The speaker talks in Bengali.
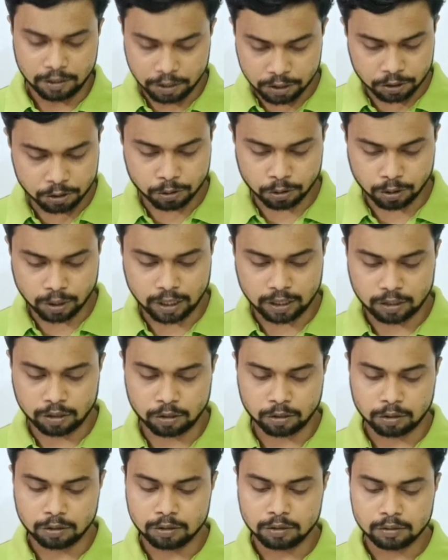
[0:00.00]

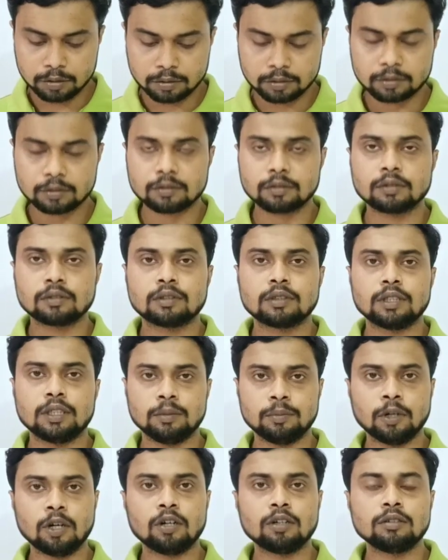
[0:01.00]
নৃত্যনাট্য
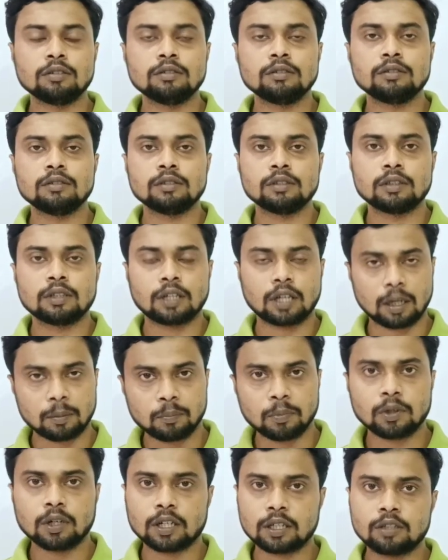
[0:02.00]
এবং
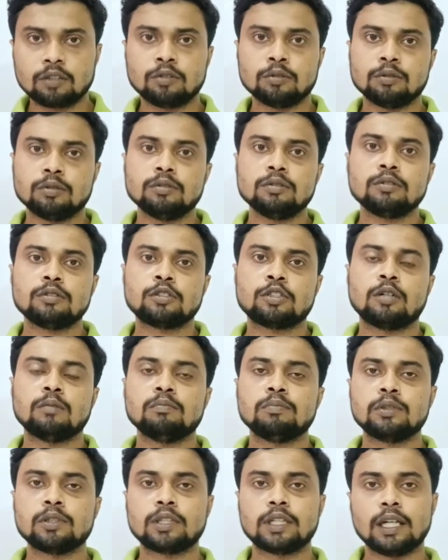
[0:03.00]
কাব্যনাট্য
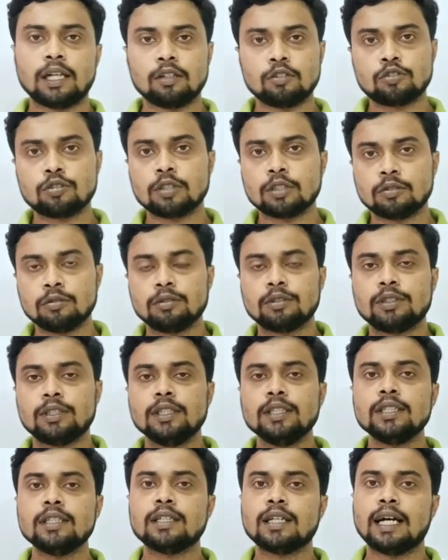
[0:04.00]
সম্পর্কে আলোচনা
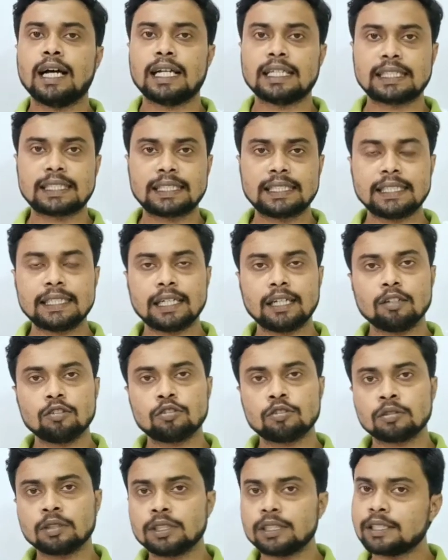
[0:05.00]
করতে আজকের
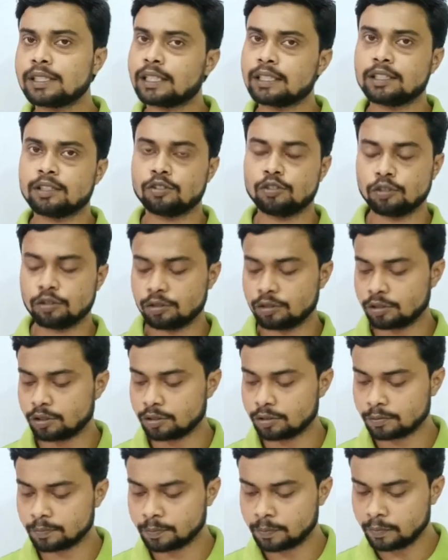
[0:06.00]
আলোচনাটি তাদের জন্য
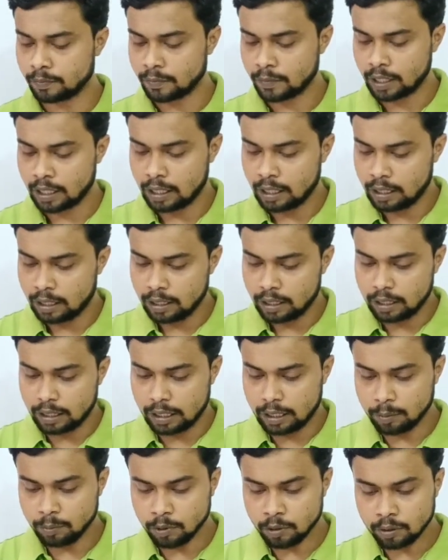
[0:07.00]

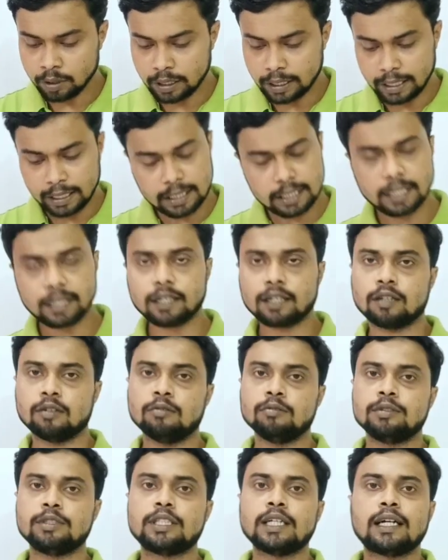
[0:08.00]
এবং
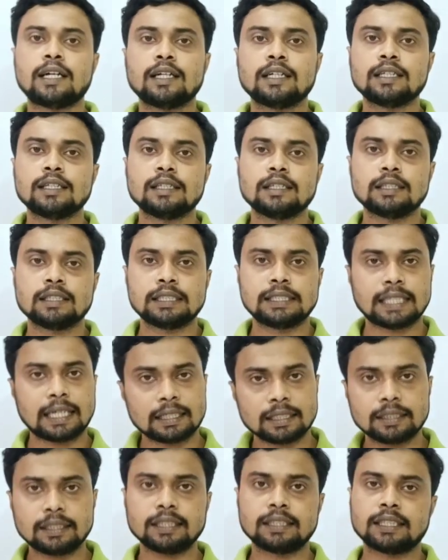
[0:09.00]
এছাড়াও যারা
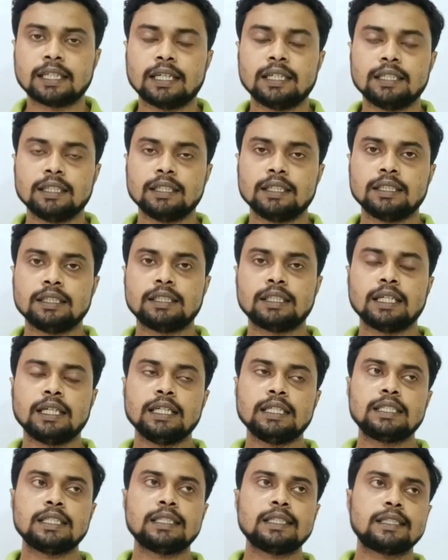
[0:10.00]
জানতে চাই যে
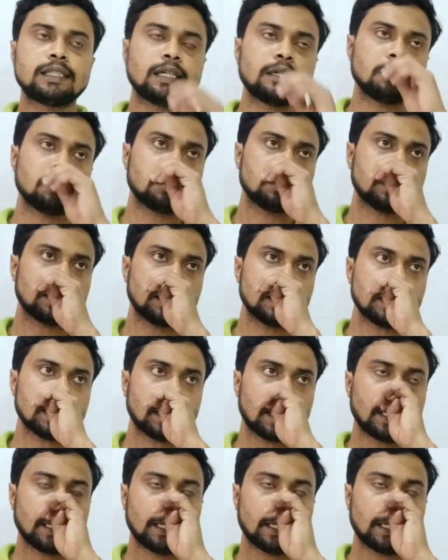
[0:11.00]
এই চিত্রাঙ্গদা